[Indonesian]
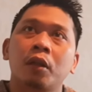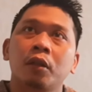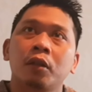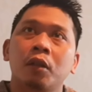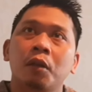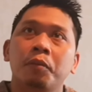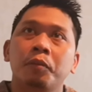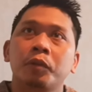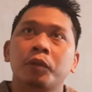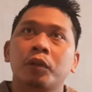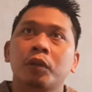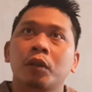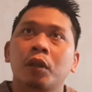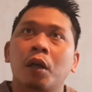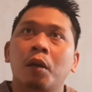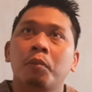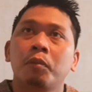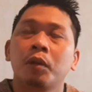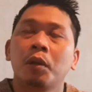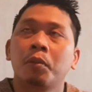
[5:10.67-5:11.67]
dari jam
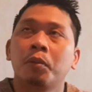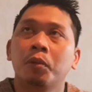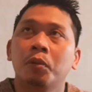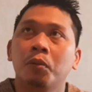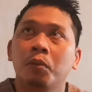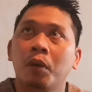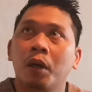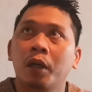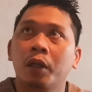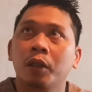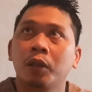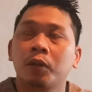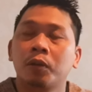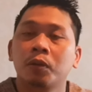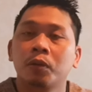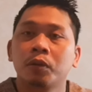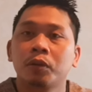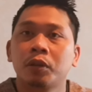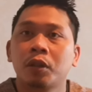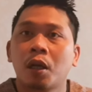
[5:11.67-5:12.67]
setengah jam dua
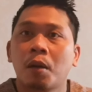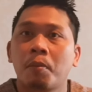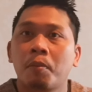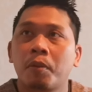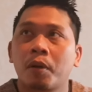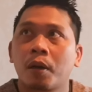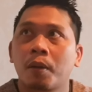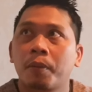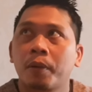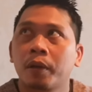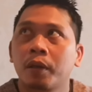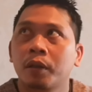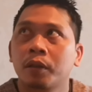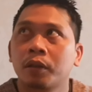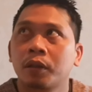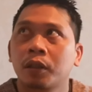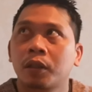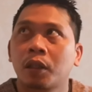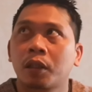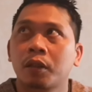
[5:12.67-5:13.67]
itu jam berapa ya
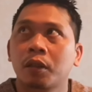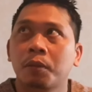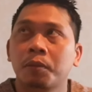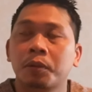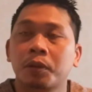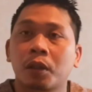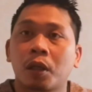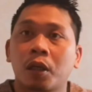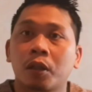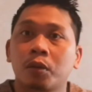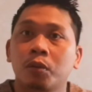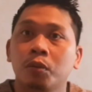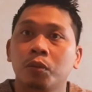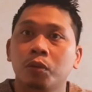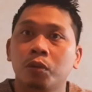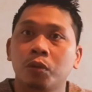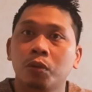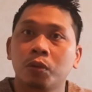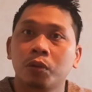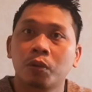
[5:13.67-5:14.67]
sekitar jam setengah
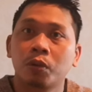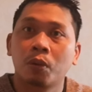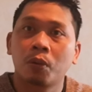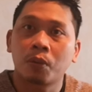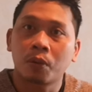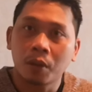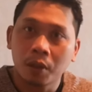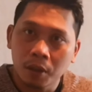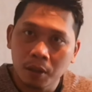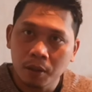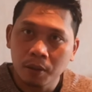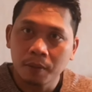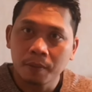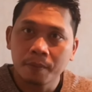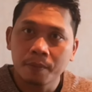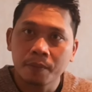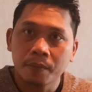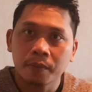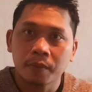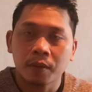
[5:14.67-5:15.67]
tujuh sore
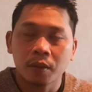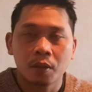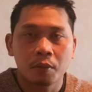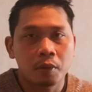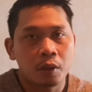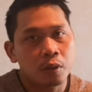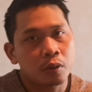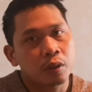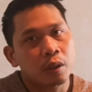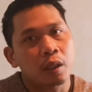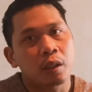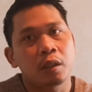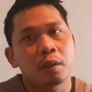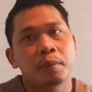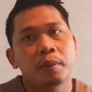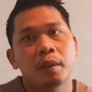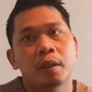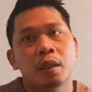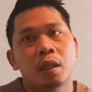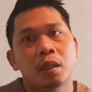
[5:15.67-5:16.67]
baru saya
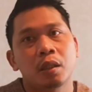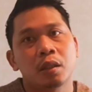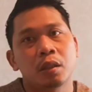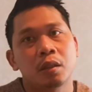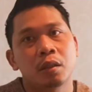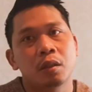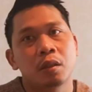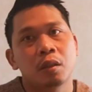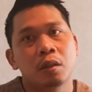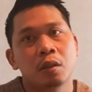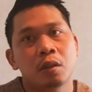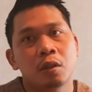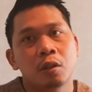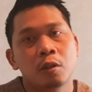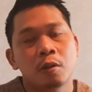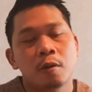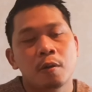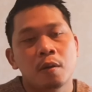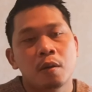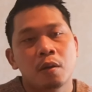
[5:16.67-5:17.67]
dipindahin
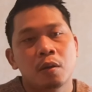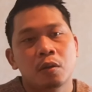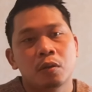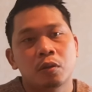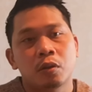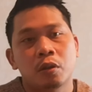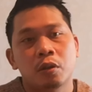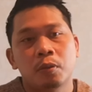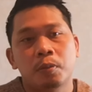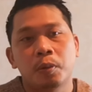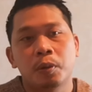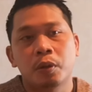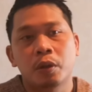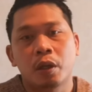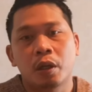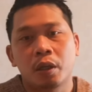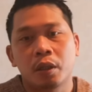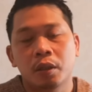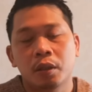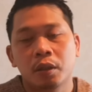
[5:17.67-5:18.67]

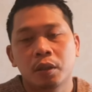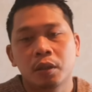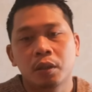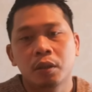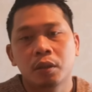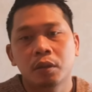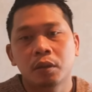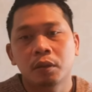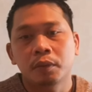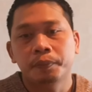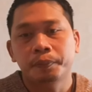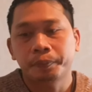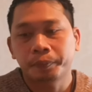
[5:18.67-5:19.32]
dipindahin